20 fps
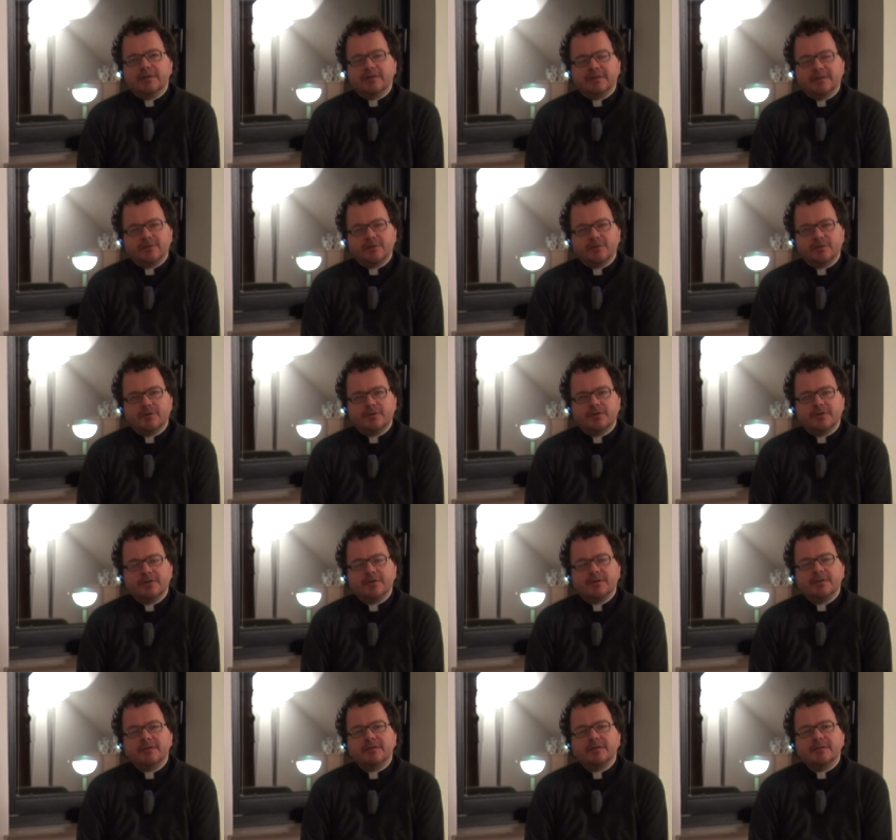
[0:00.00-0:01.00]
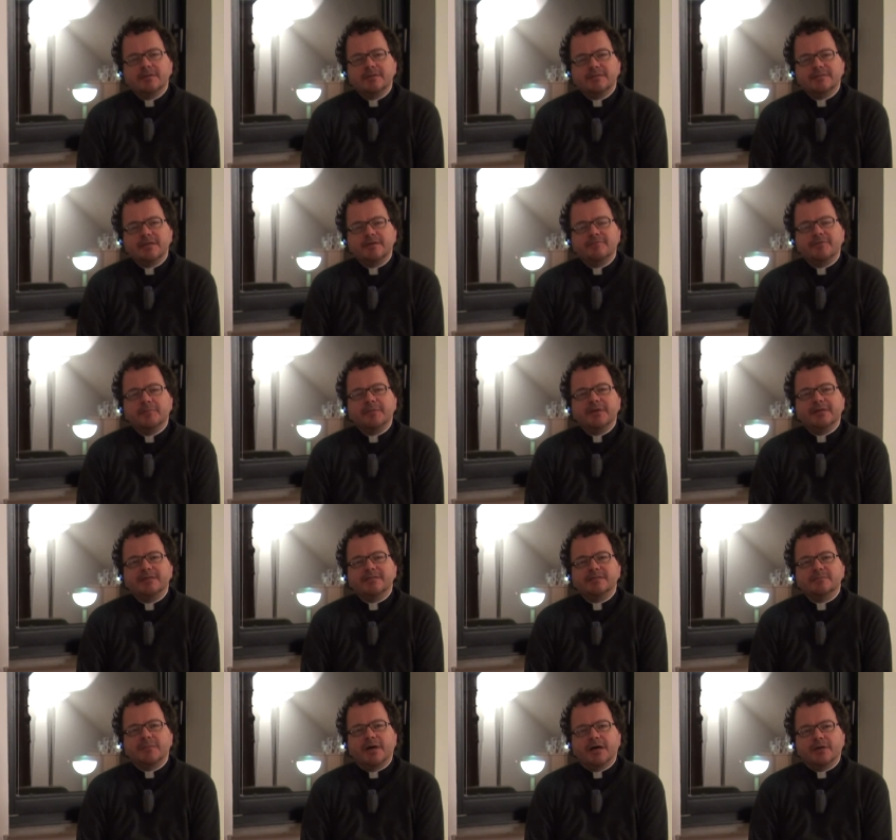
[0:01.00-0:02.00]
Jedoch sind wir mit
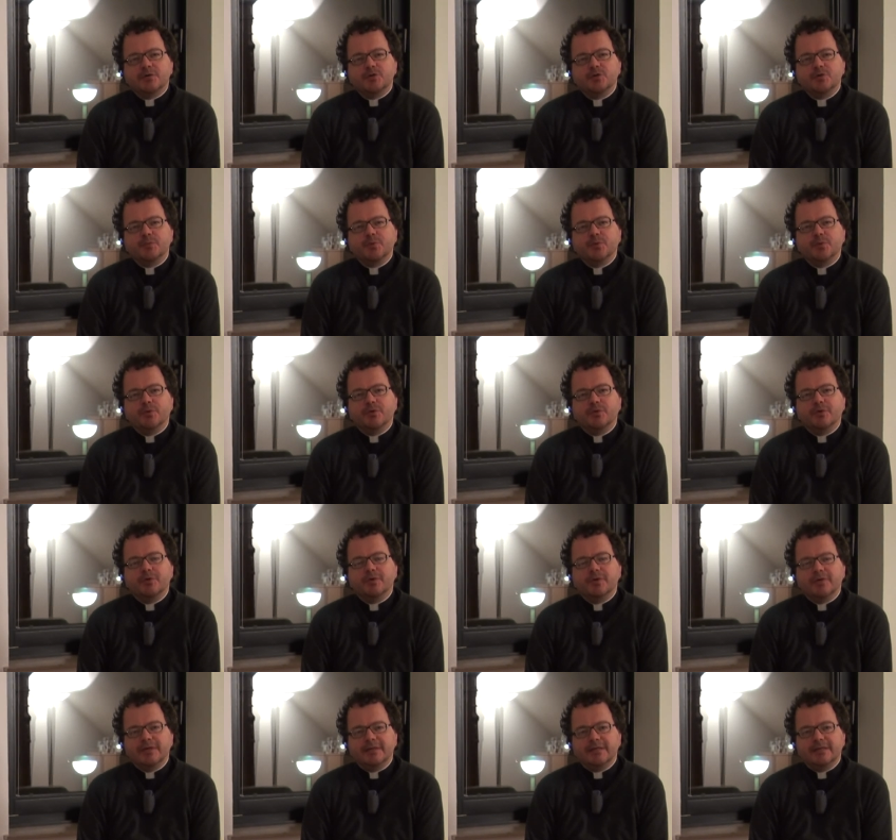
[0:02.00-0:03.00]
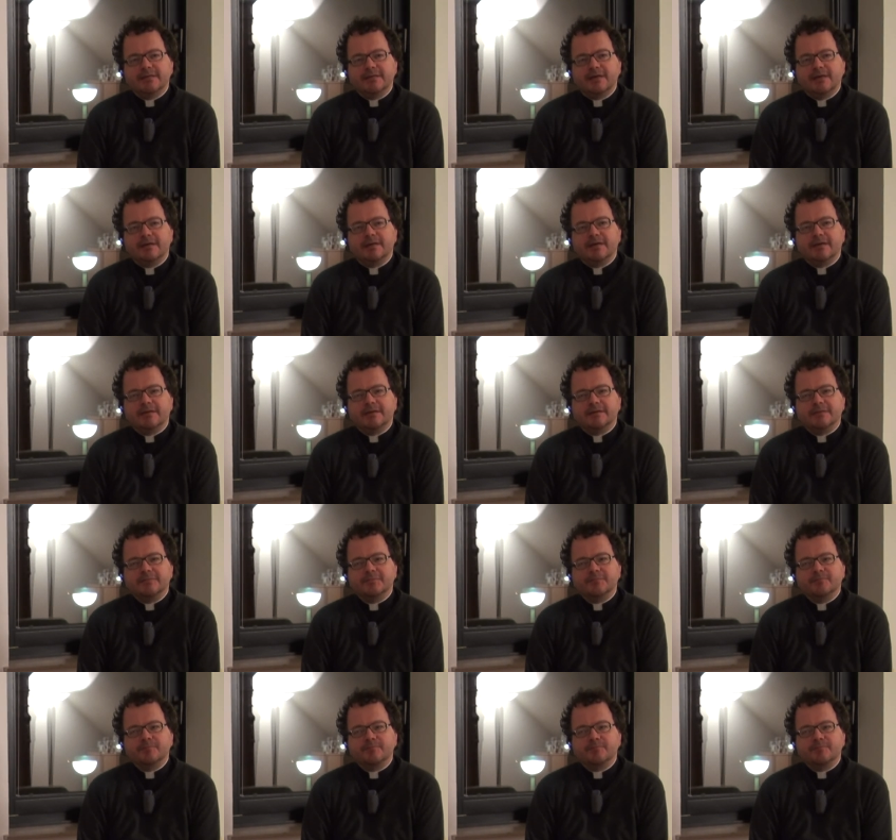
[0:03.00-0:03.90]
diesem Anspruch nicht allein.